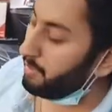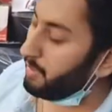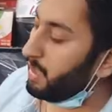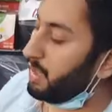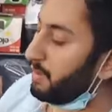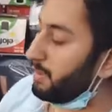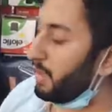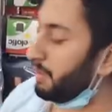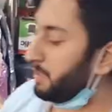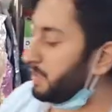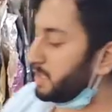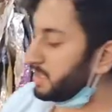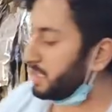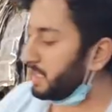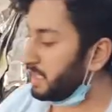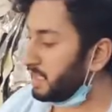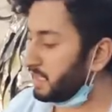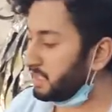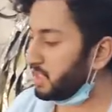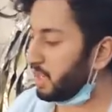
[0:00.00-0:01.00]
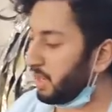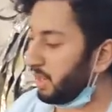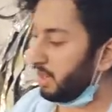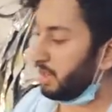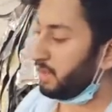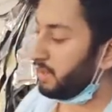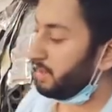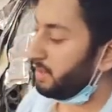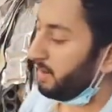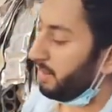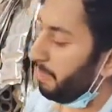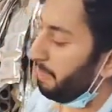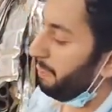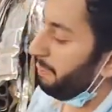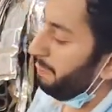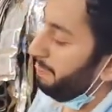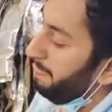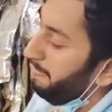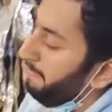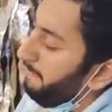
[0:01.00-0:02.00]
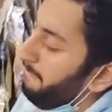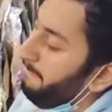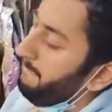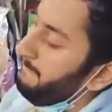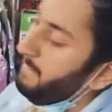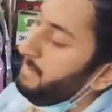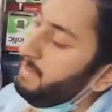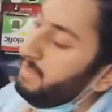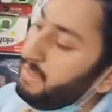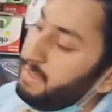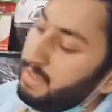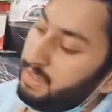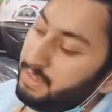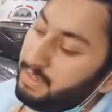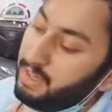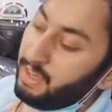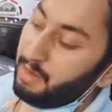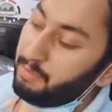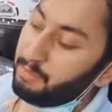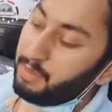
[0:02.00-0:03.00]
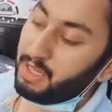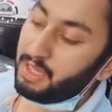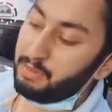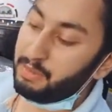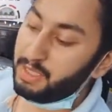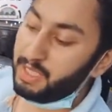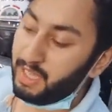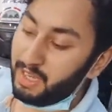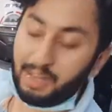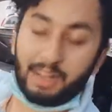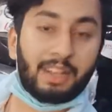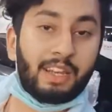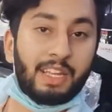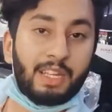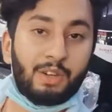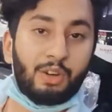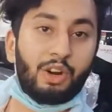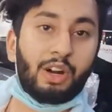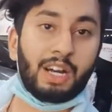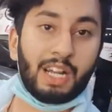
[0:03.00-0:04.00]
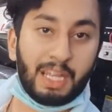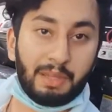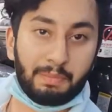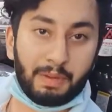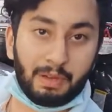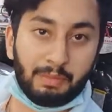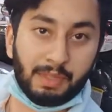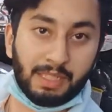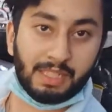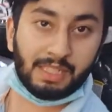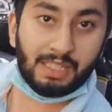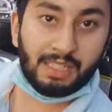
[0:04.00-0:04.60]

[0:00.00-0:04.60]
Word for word: अपना हमारे पास है ये झालर ये आपने कभी देखा नहीं होगा कहीं पर भी